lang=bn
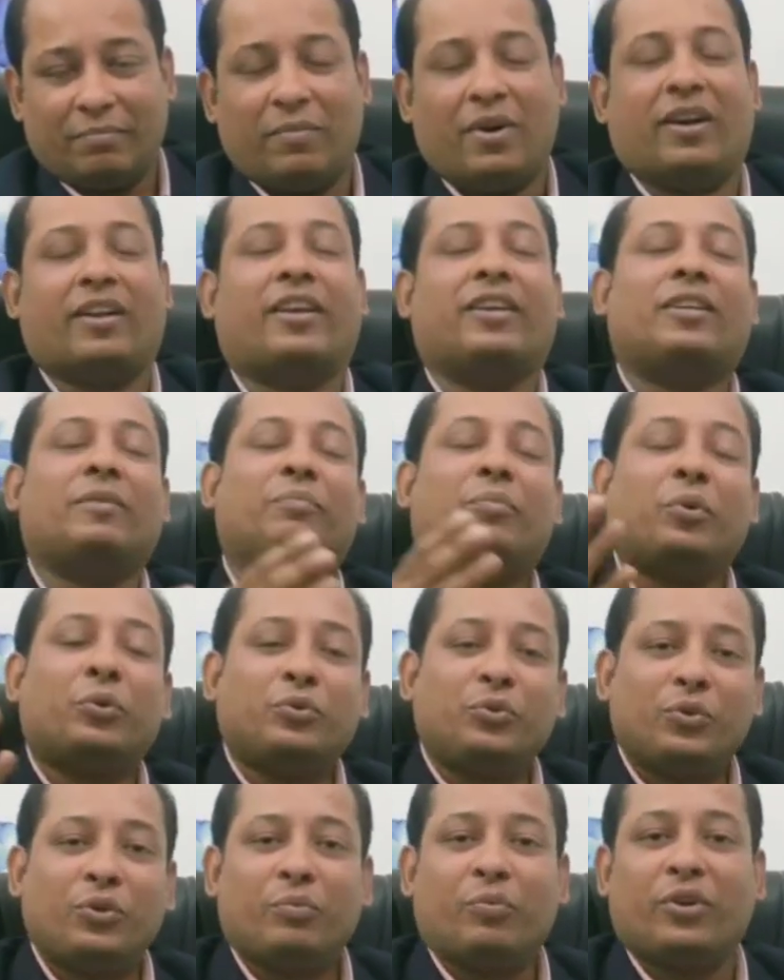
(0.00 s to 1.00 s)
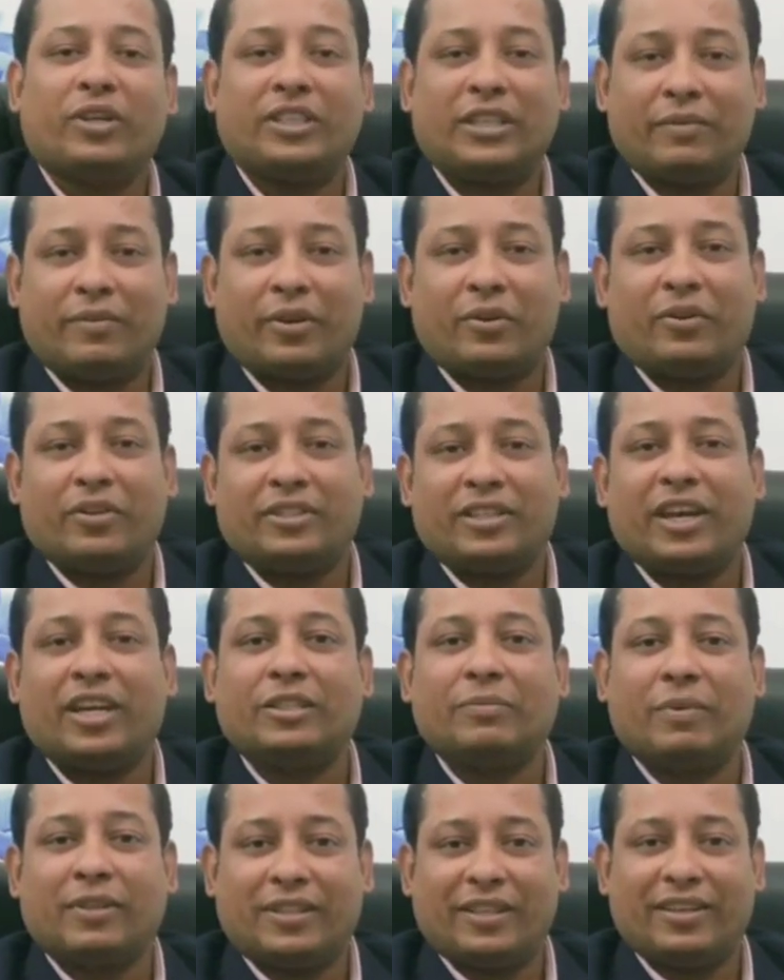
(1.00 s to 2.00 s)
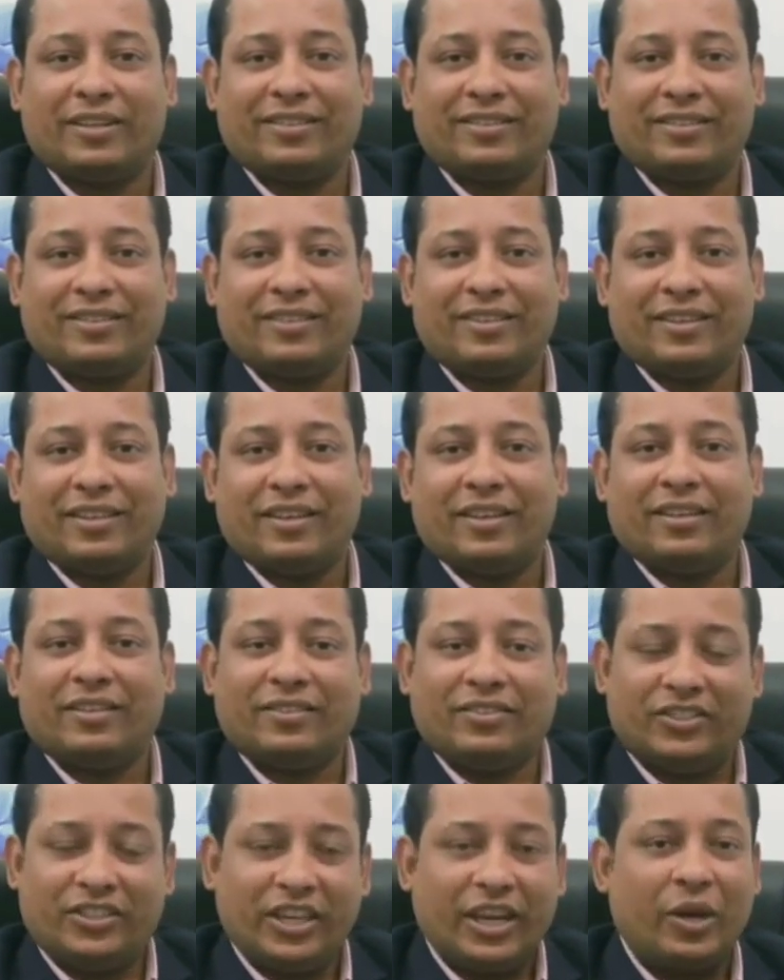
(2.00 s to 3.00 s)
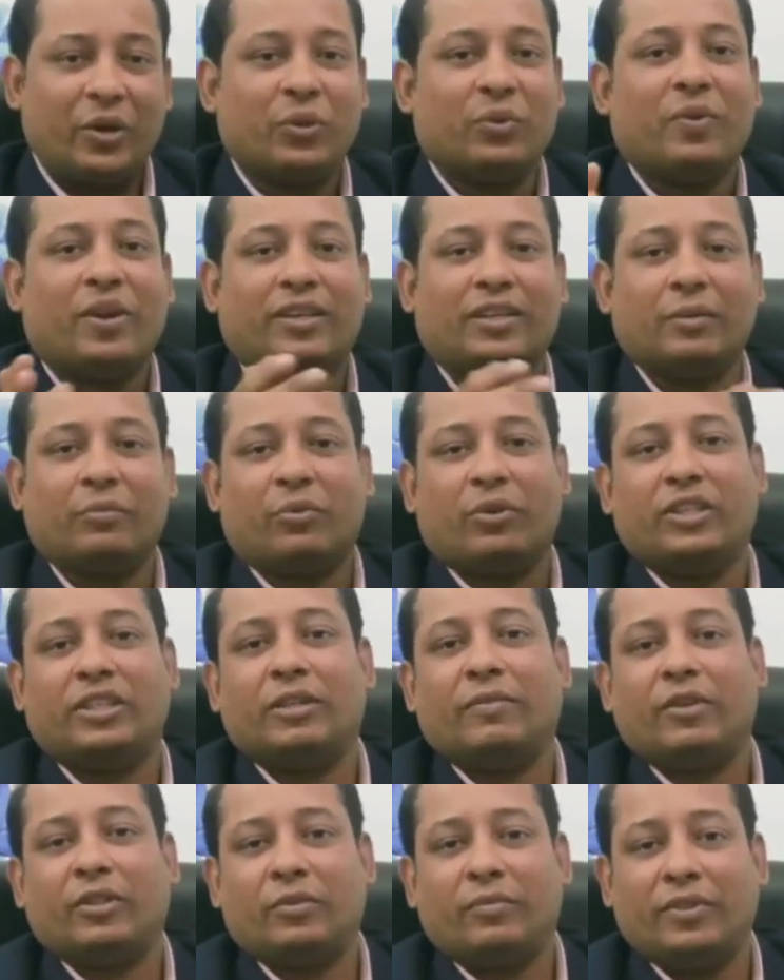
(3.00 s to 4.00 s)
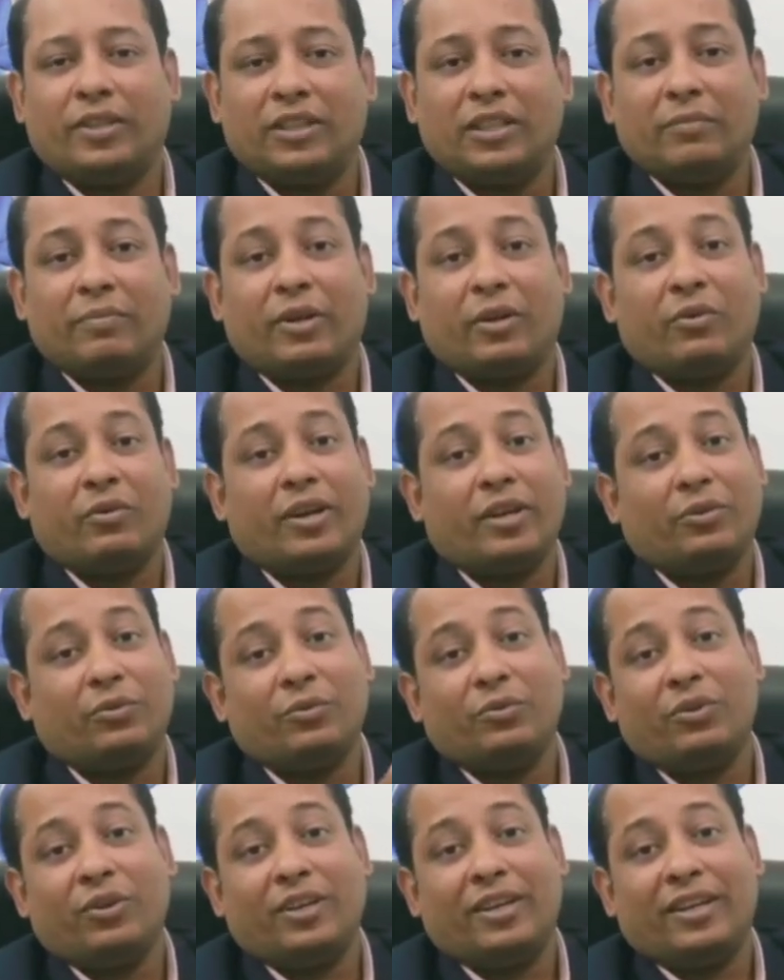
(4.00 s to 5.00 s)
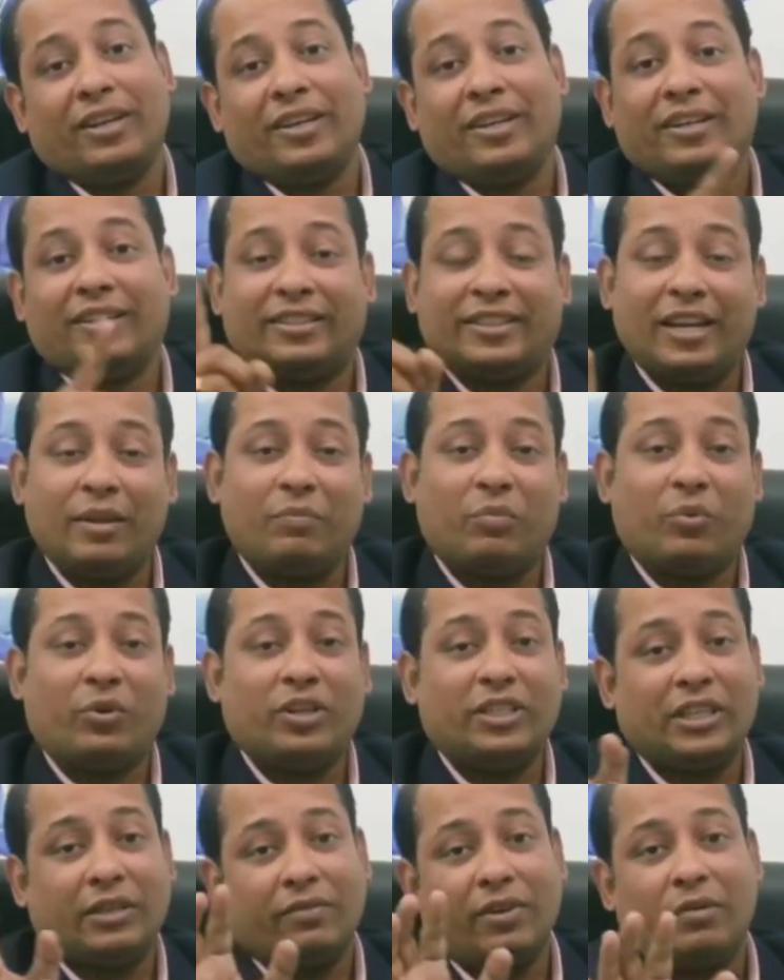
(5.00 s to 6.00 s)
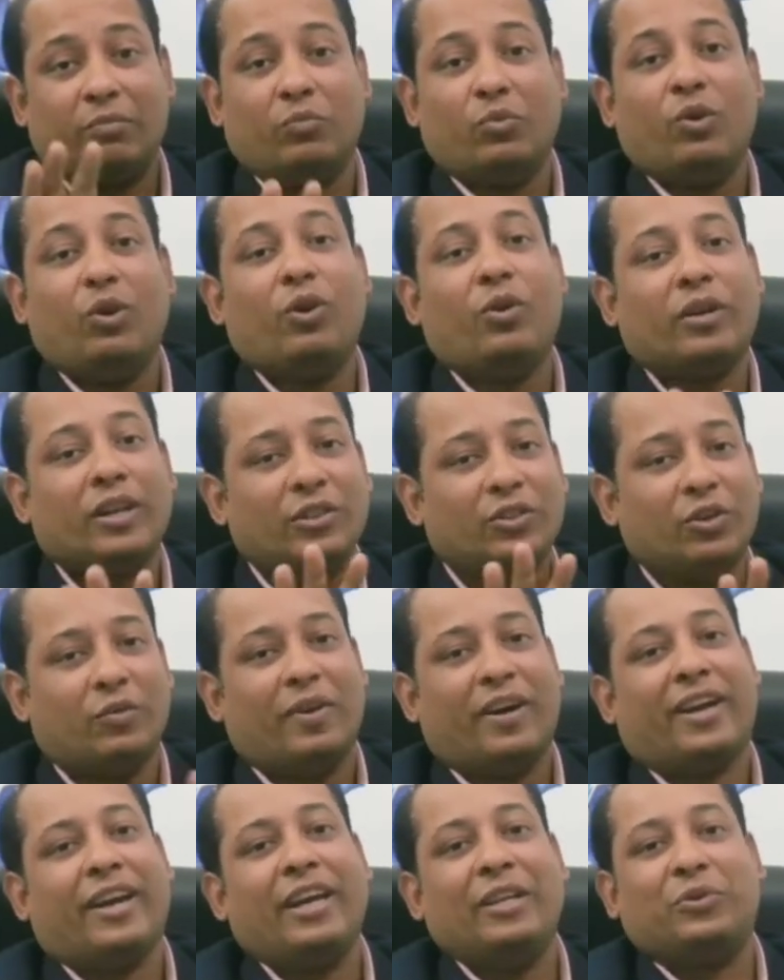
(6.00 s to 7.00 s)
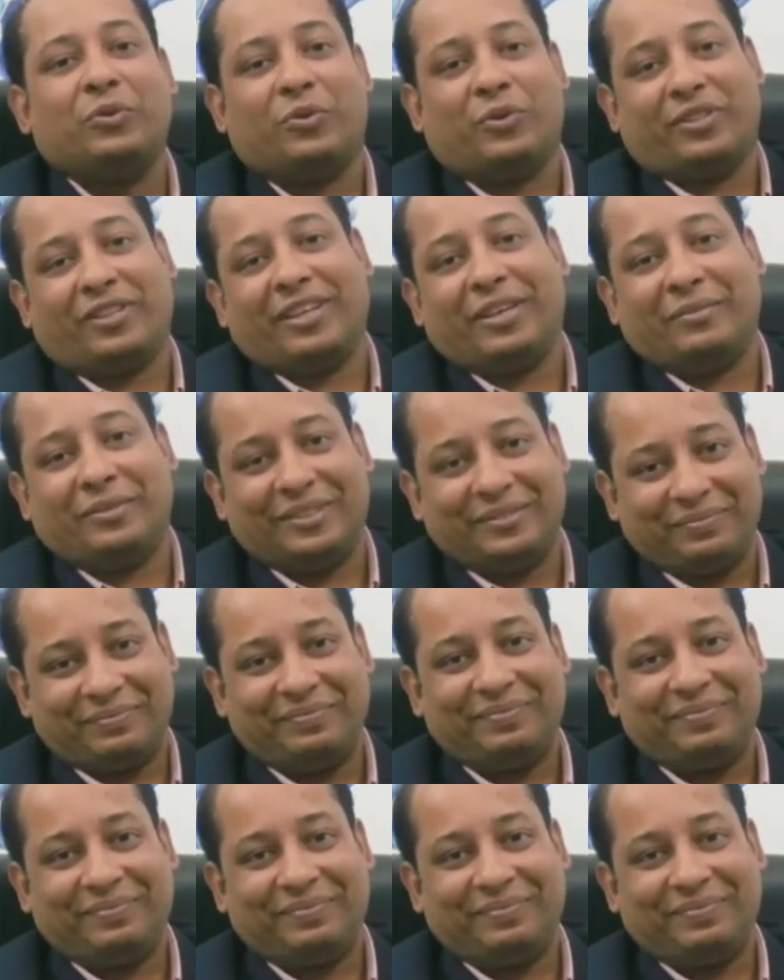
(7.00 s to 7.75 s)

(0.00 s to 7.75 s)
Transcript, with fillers: মার্কেটে প্রচুর পরিষেবা রয়েছে হাসপাতালের যে কোনো একটা পরিষেবা তুমি নিতে পারো কিন্তু সেই পরিষেবার মূল্যটা তোমাকেই চুকোতে হবে